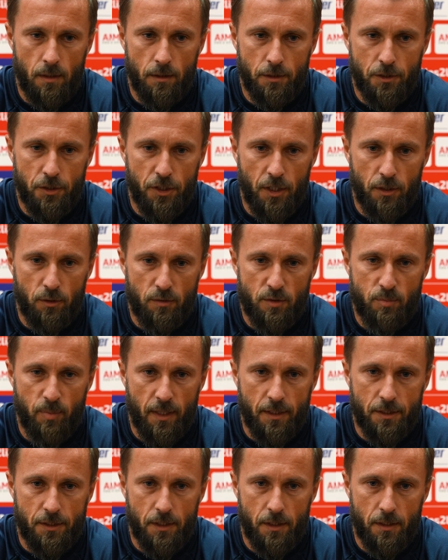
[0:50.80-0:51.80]
i dzisiaj to
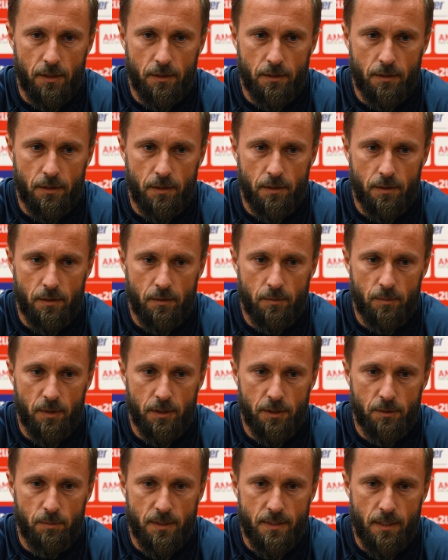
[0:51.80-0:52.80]
wsparcie ich
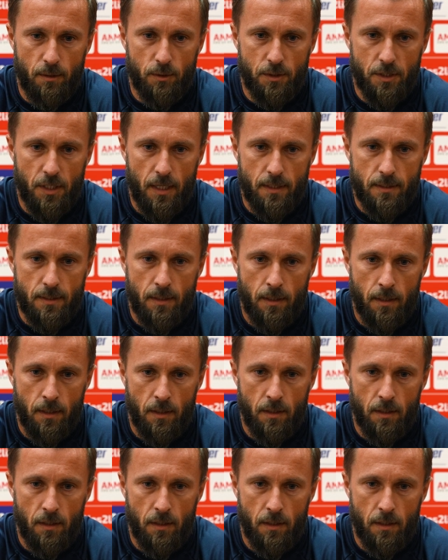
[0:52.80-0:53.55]
mieliśmy cały czas.